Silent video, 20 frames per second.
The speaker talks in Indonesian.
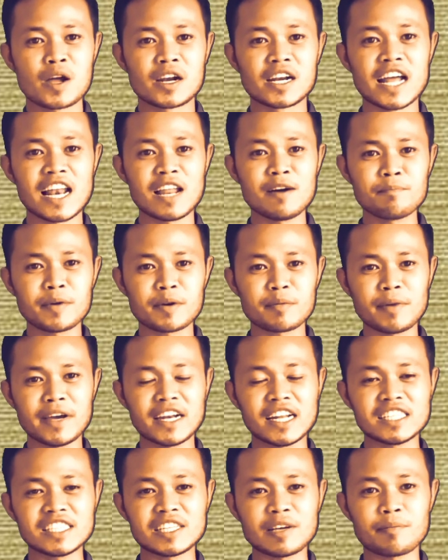Dalam
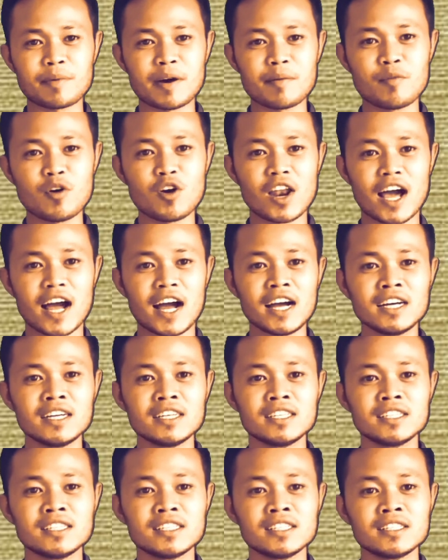permainan sepak bola,
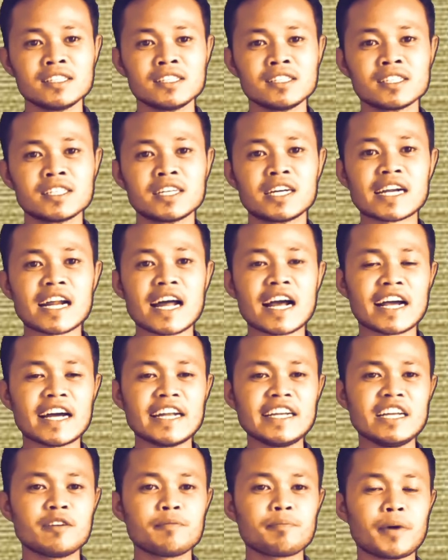
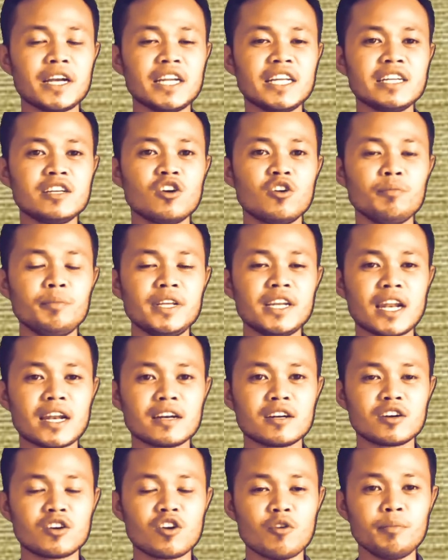gerakan yang paling
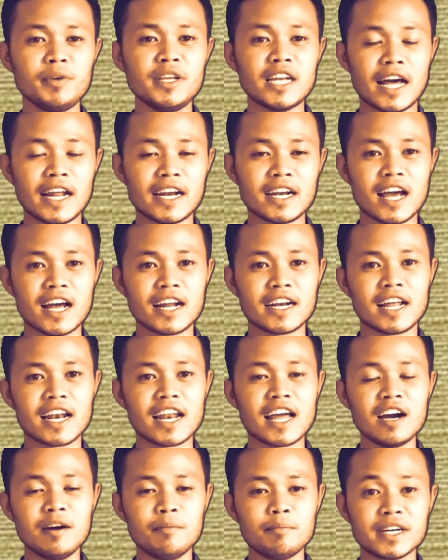domin, dominan
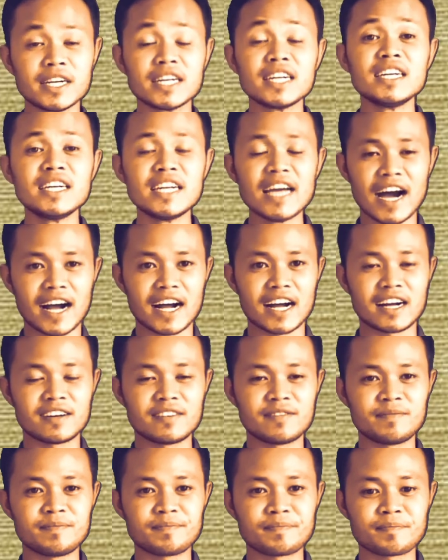adalah menendang.
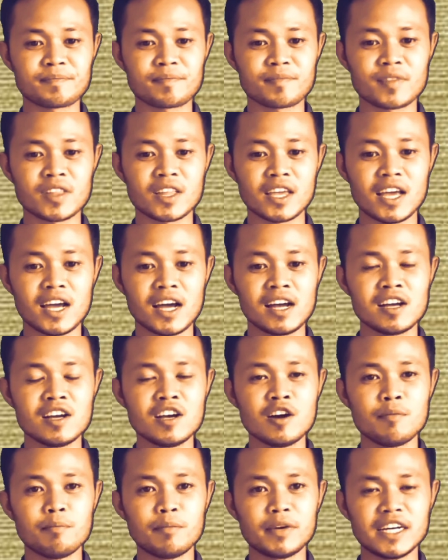
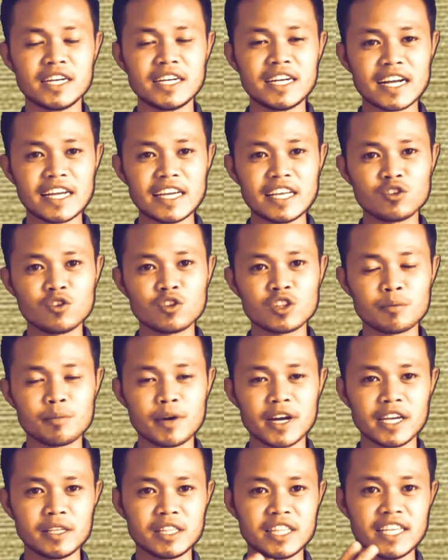Ya, menendang itu
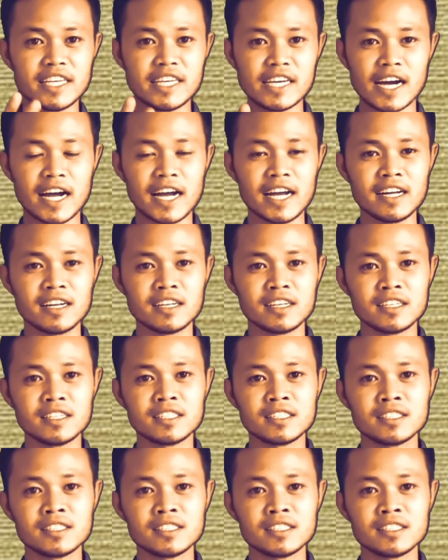terbagi tiga.